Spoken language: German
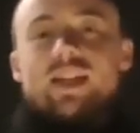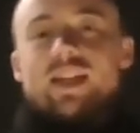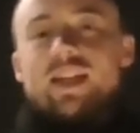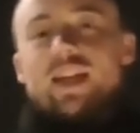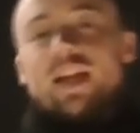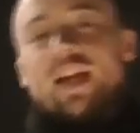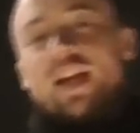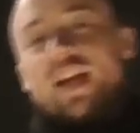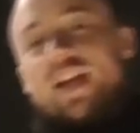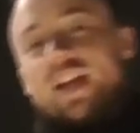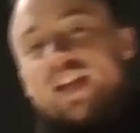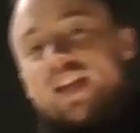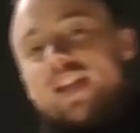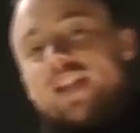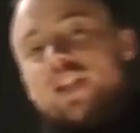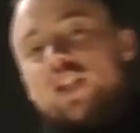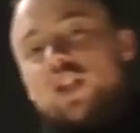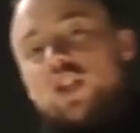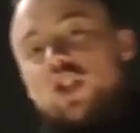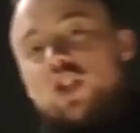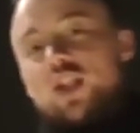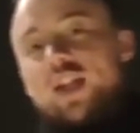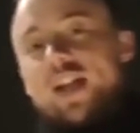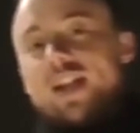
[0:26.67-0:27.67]
Denn
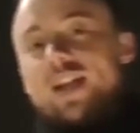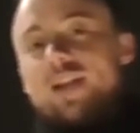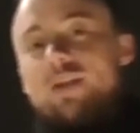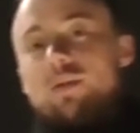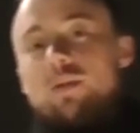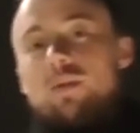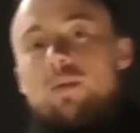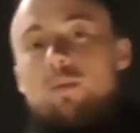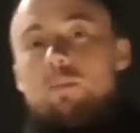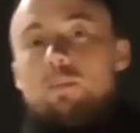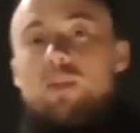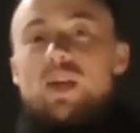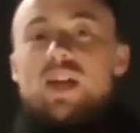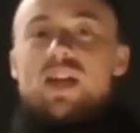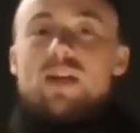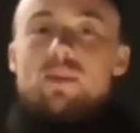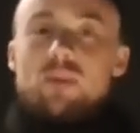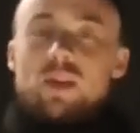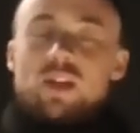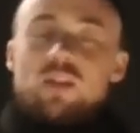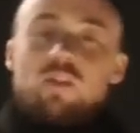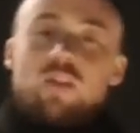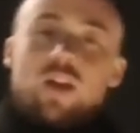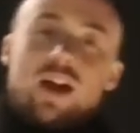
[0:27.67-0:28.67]
ich stelle mir
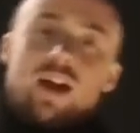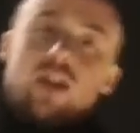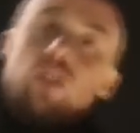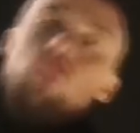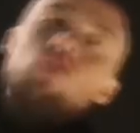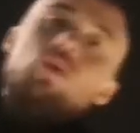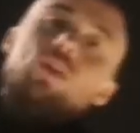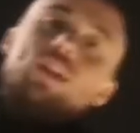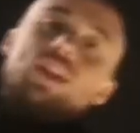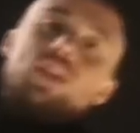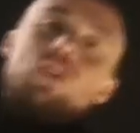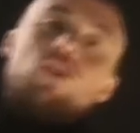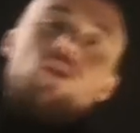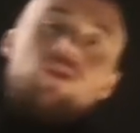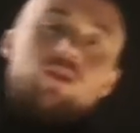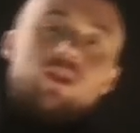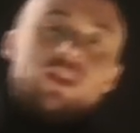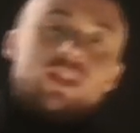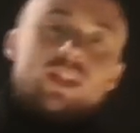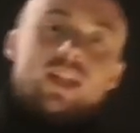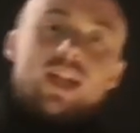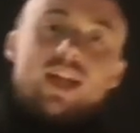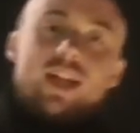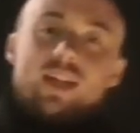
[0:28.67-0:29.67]
immer die Frage und den
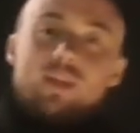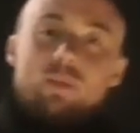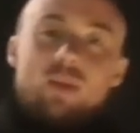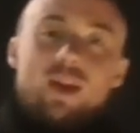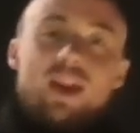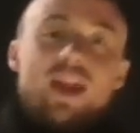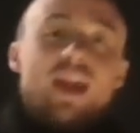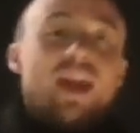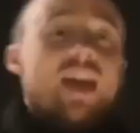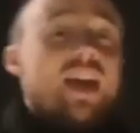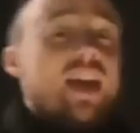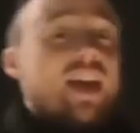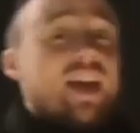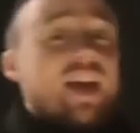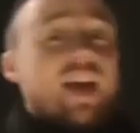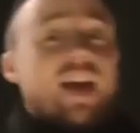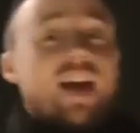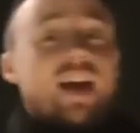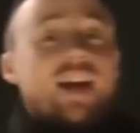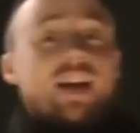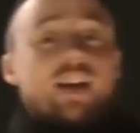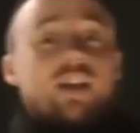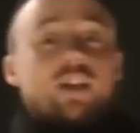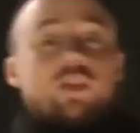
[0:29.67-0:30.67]
Coaching-Teilnehmern,
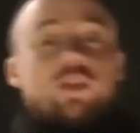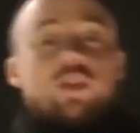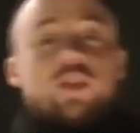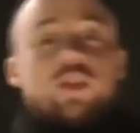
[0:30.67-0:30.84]
äh,